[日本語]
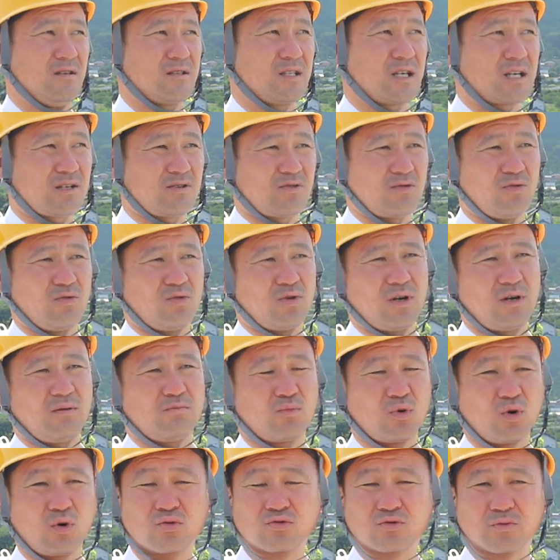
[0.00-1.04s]
だけど俺は
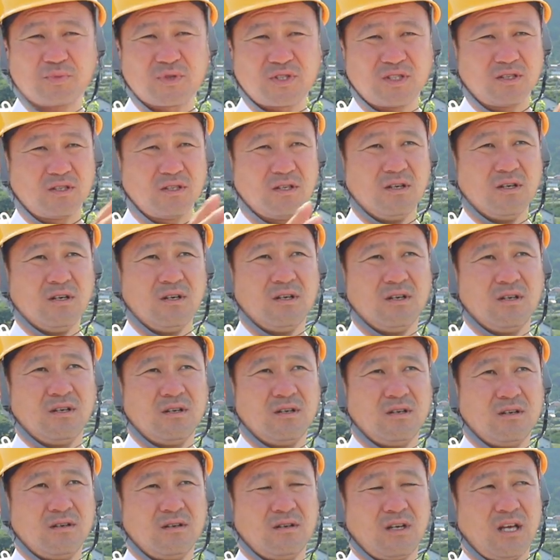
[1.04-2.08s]
もう本当別に
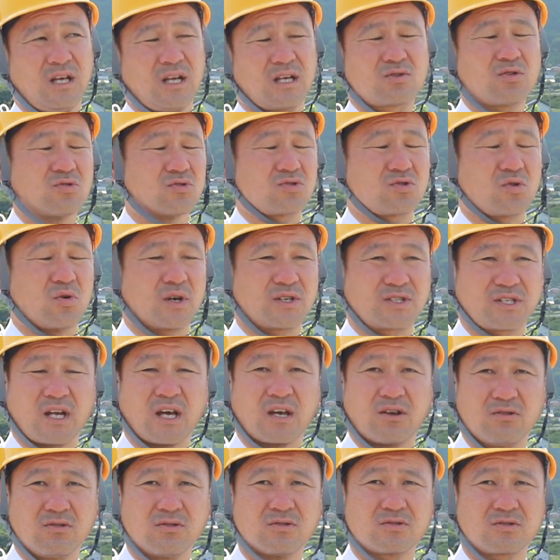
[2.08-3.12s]
偉そうにしようわけじゃ
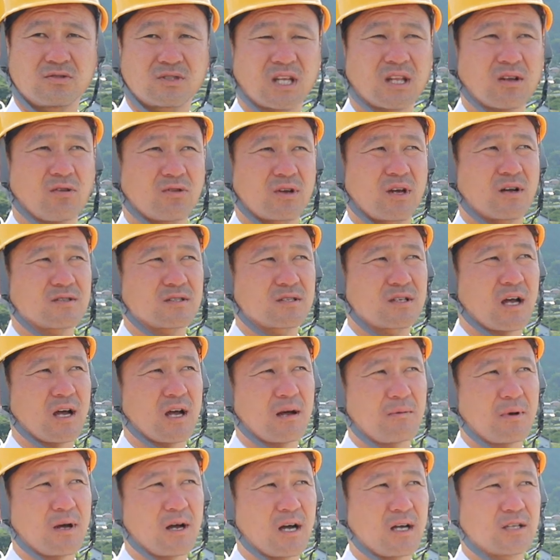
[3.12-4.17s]
ないよただお客
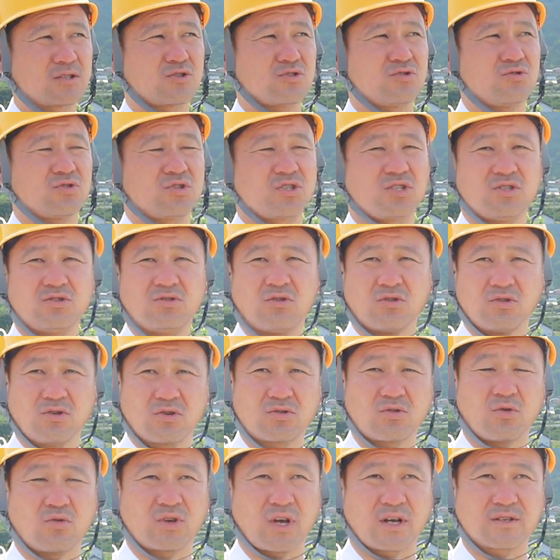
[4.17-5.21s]
様が中心におる
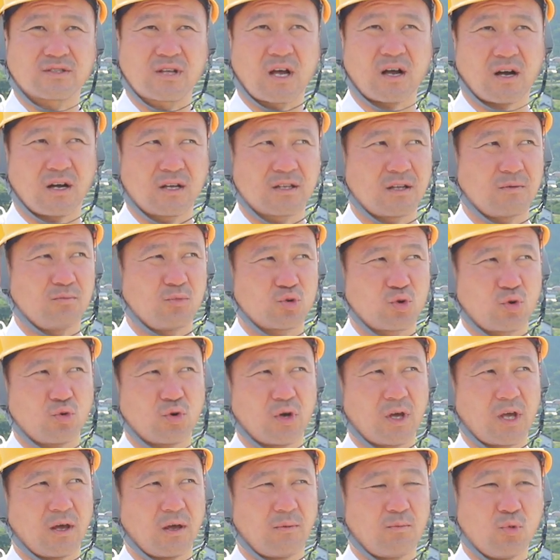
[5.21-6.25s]
よってお客さんがあって元
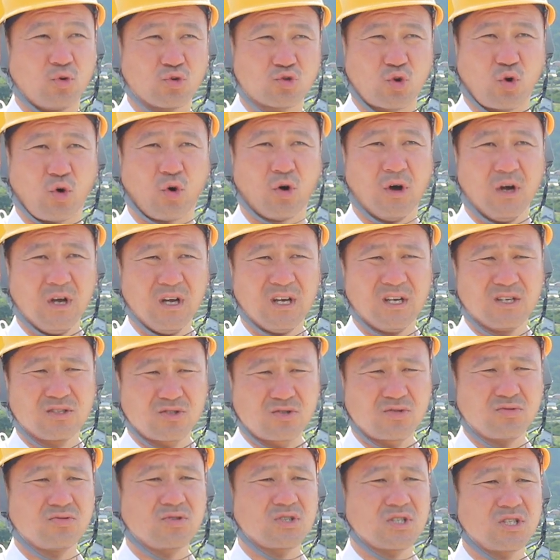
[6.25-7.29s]
請けもそう
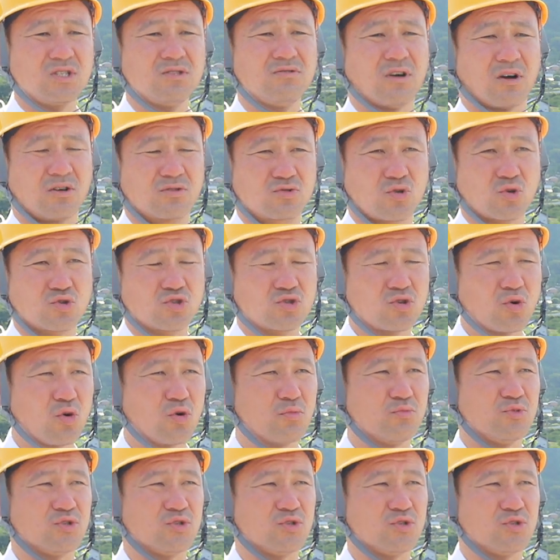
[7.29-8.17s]
中心にあるそっちの方